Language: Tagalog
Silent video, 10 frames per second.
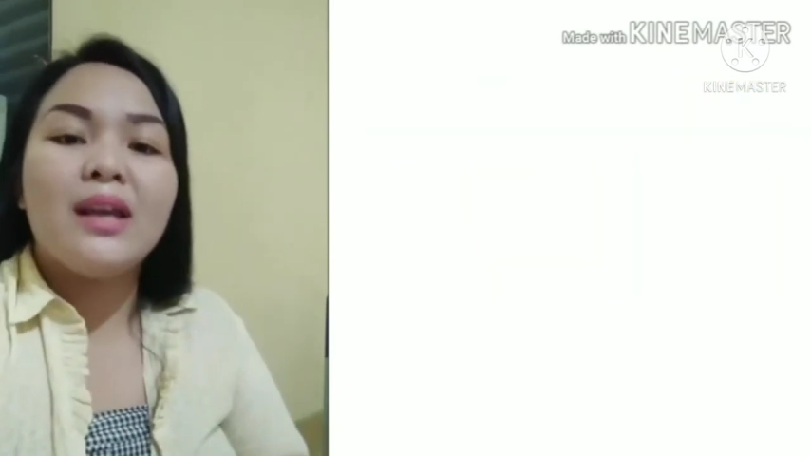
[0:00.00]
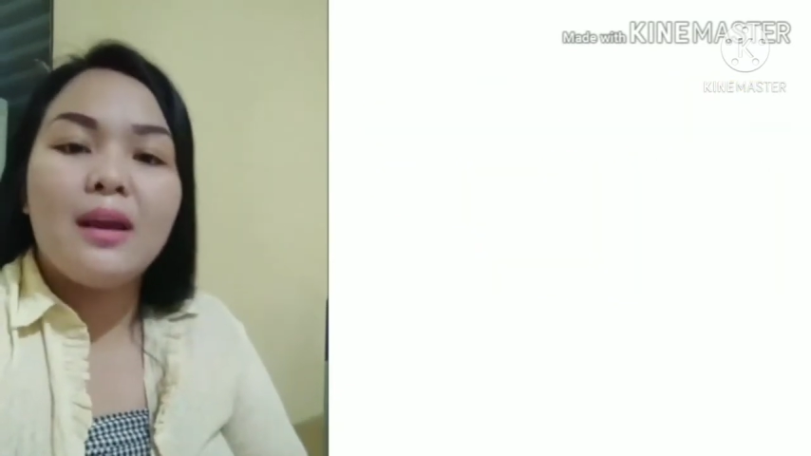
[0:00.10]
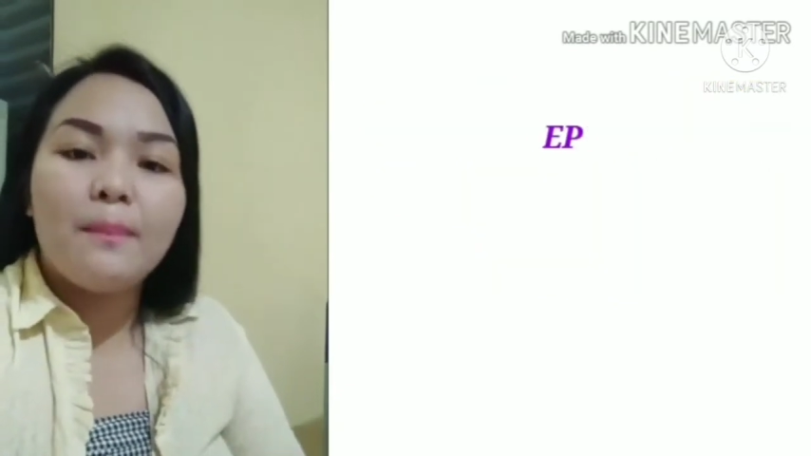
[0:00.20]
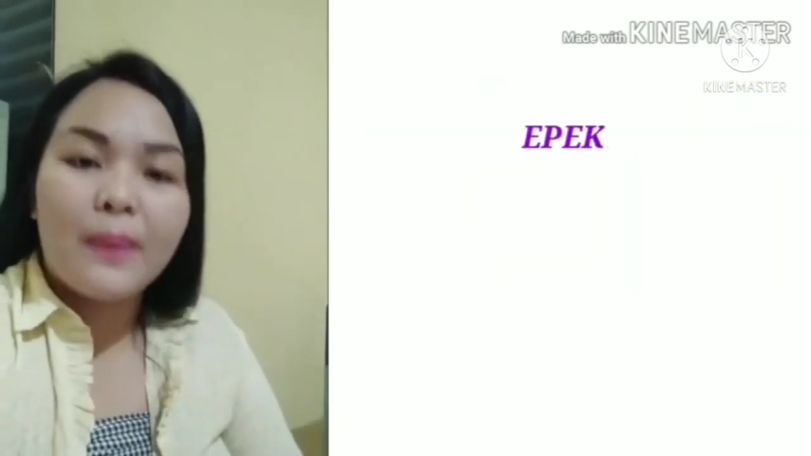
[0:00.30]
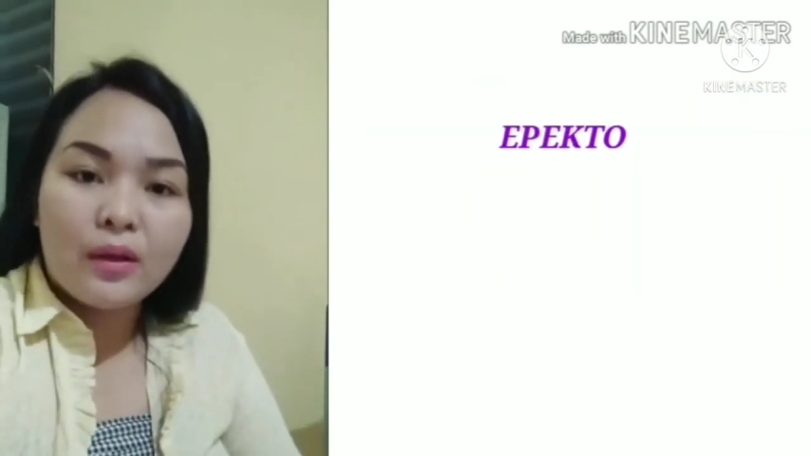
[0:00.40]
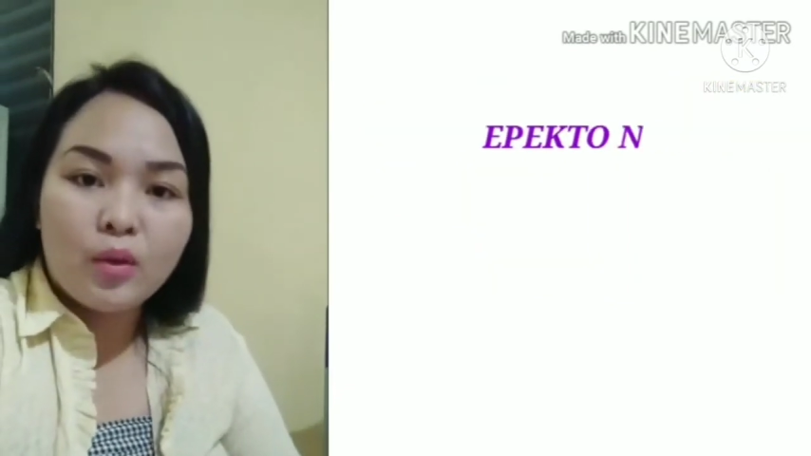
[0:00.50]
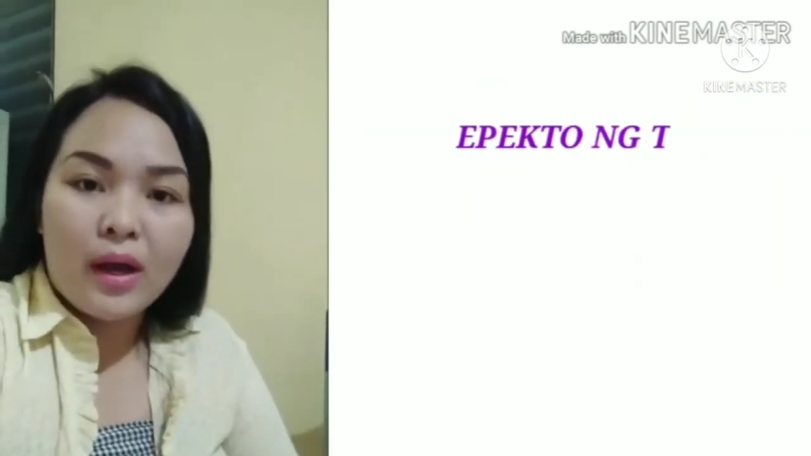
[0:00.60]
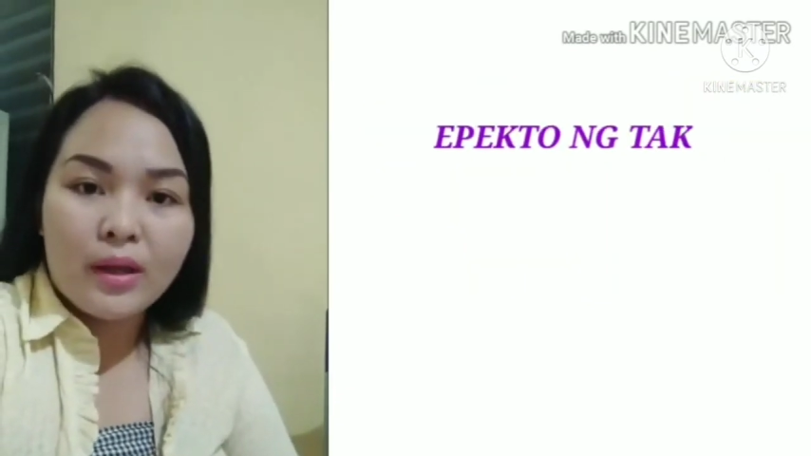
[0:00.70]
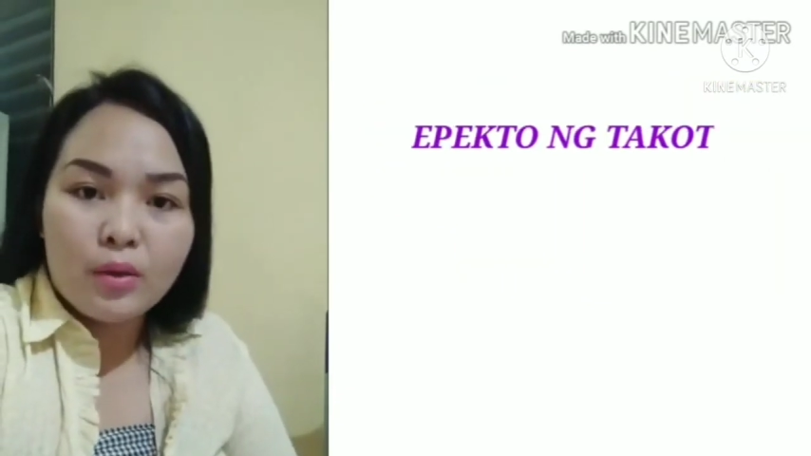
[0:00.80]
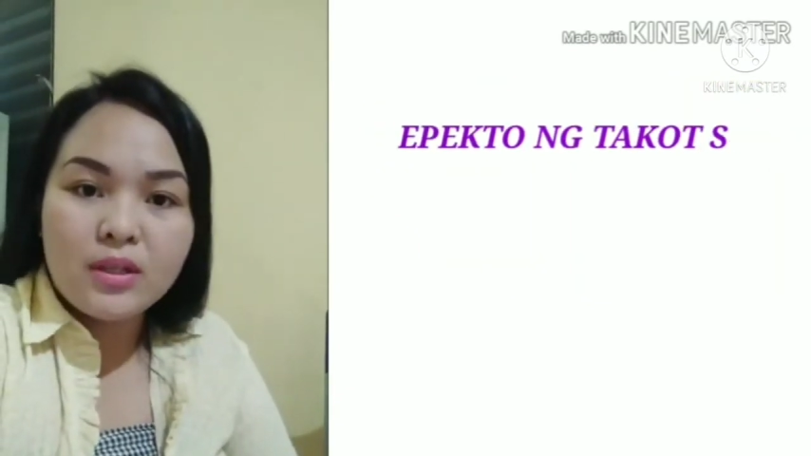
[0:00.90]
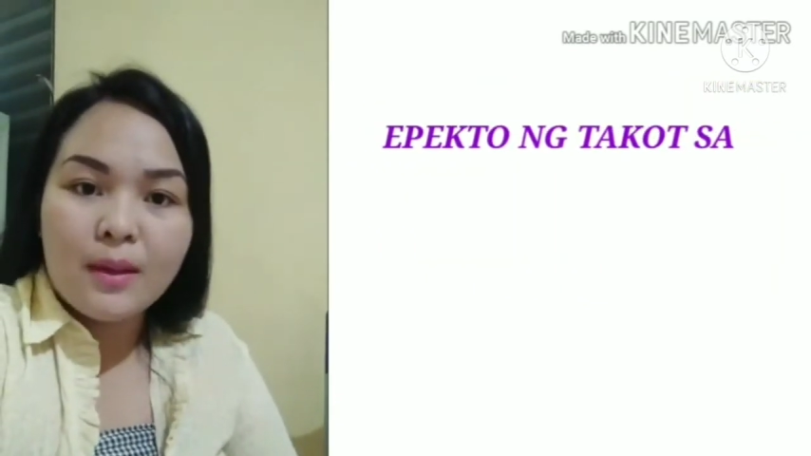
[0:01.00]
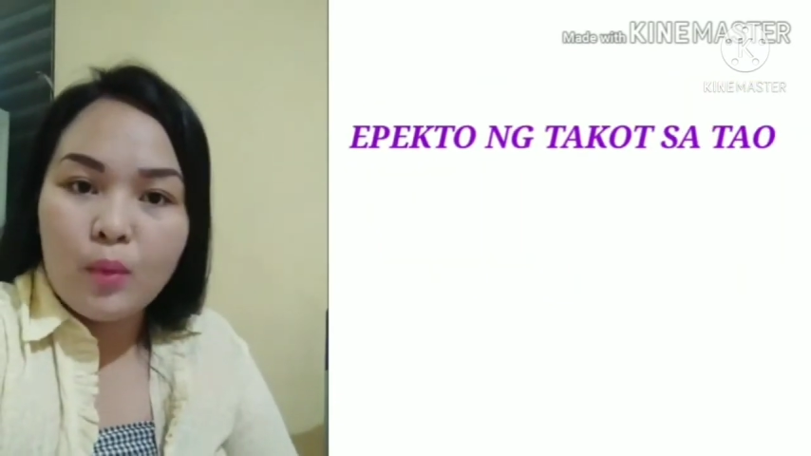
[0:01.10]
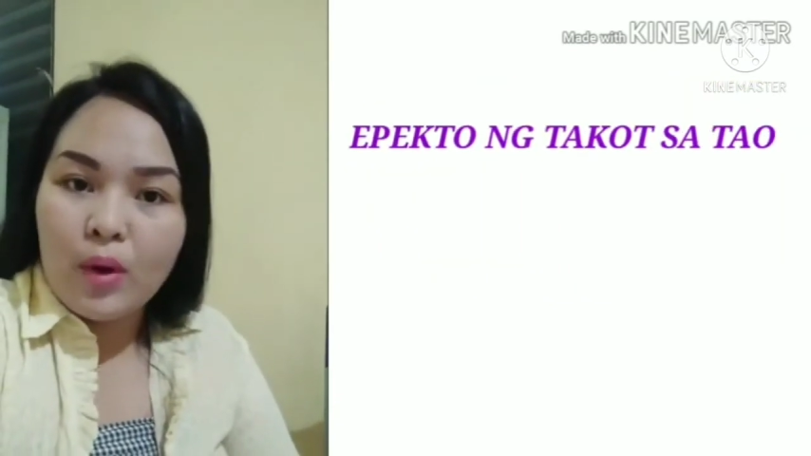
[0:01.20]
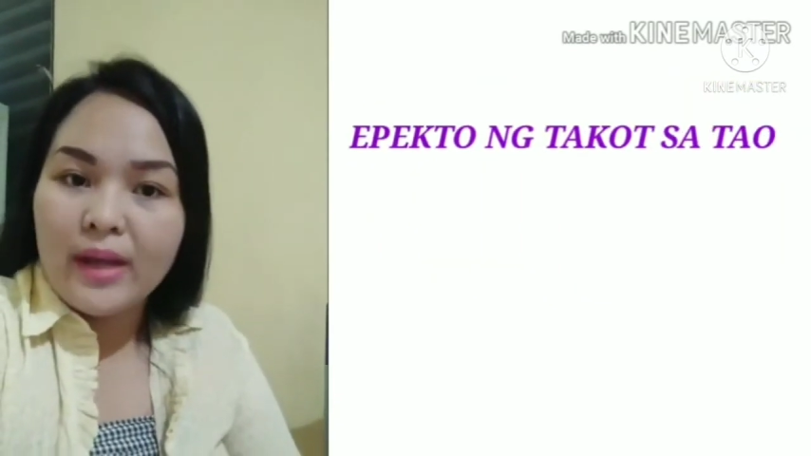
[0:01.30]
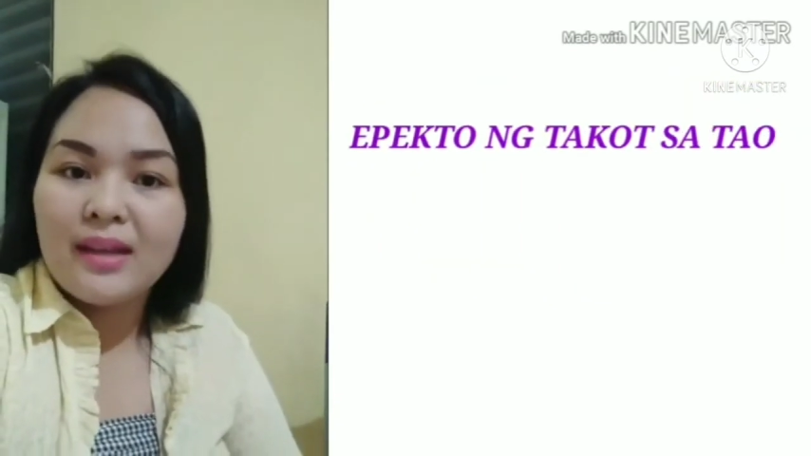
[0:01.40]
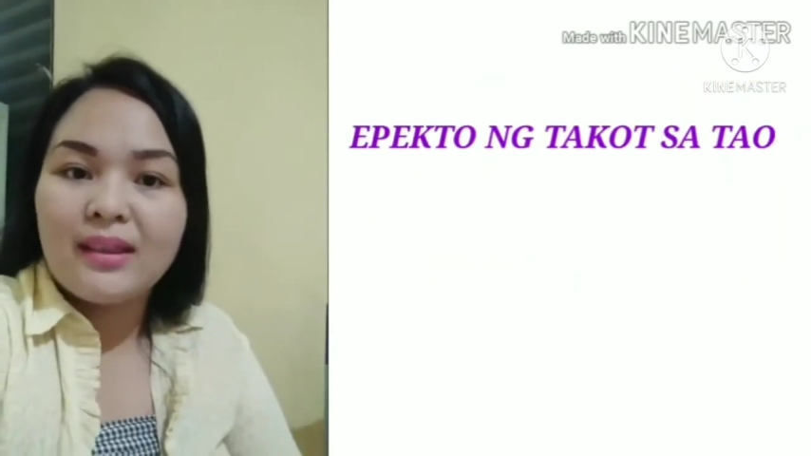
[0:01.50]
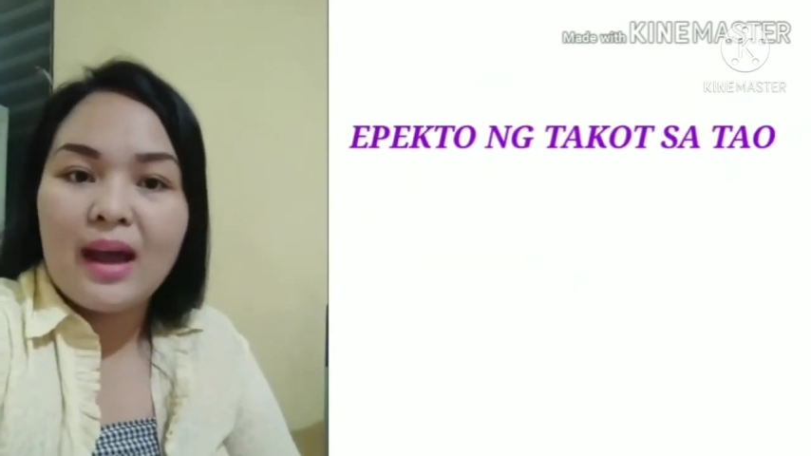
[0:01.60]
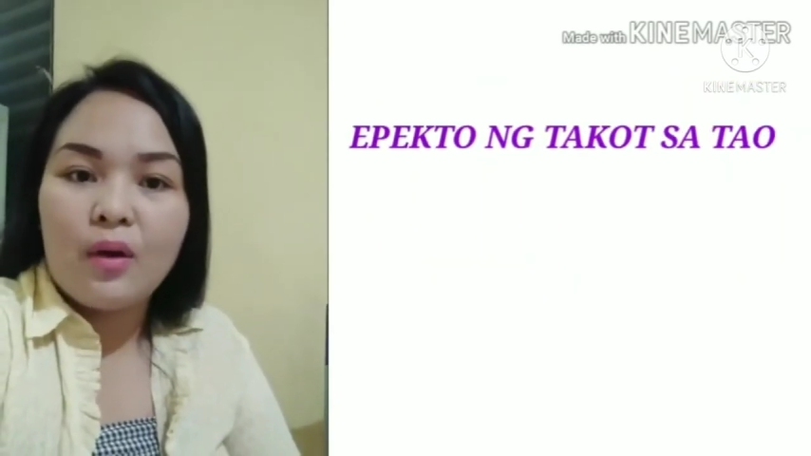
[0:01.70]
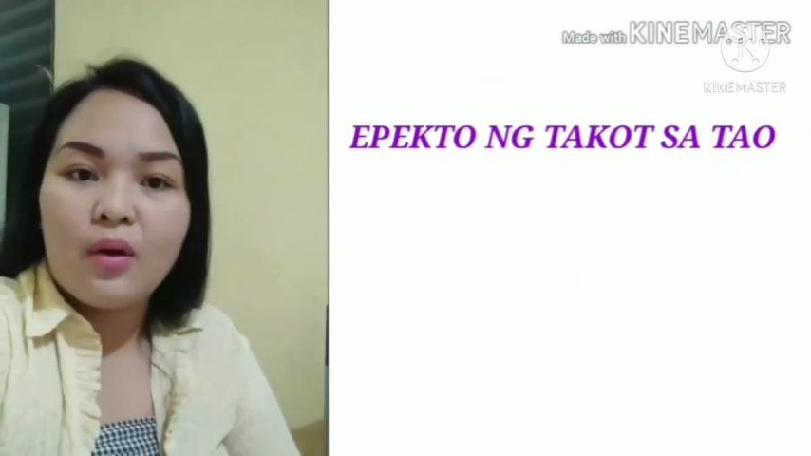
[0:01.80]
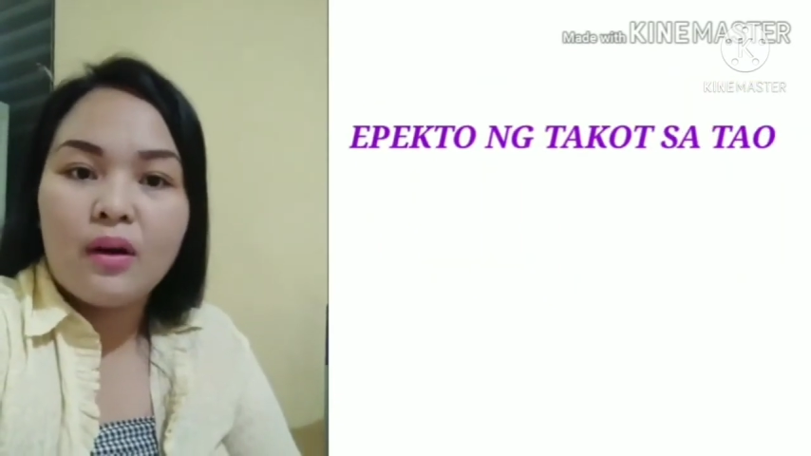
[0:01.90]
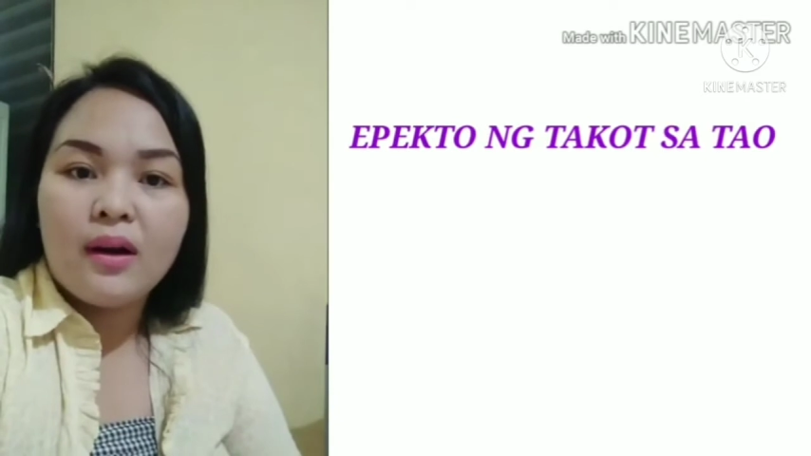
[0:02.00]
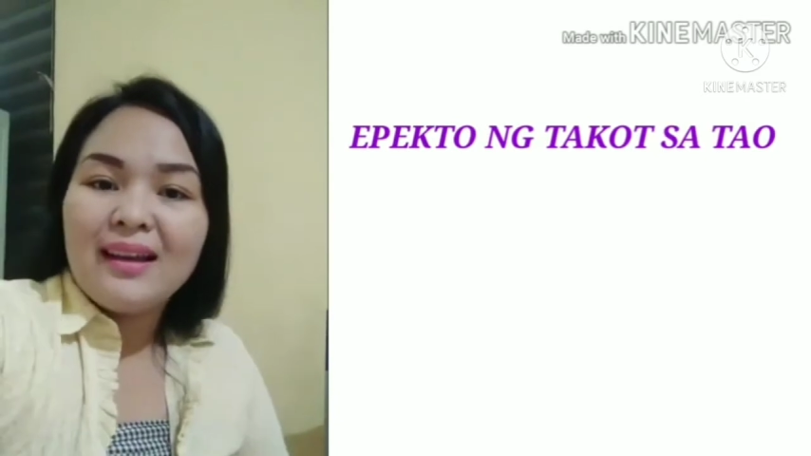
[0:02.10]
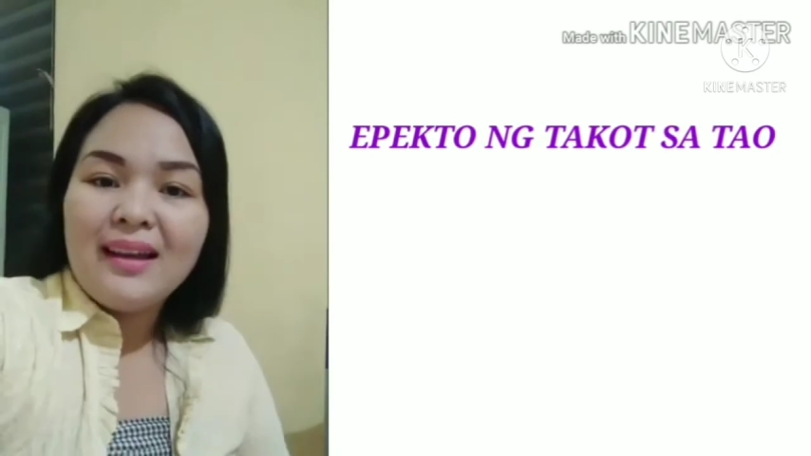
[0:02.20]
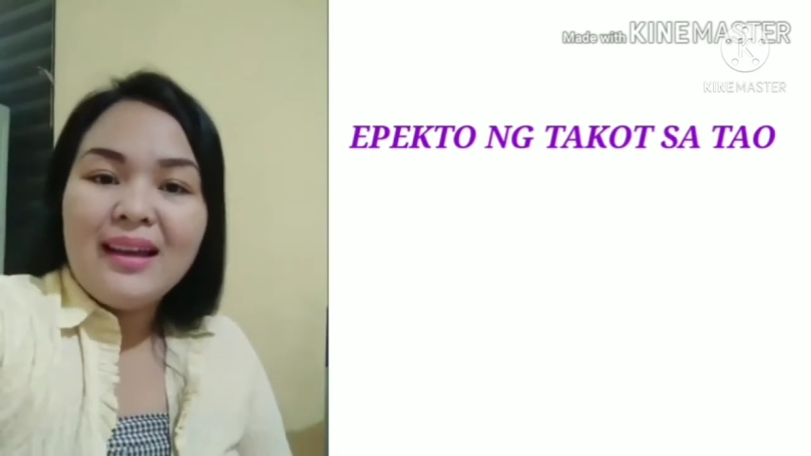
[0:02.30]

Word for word: naging epekto ngayon sa buhay ng tao.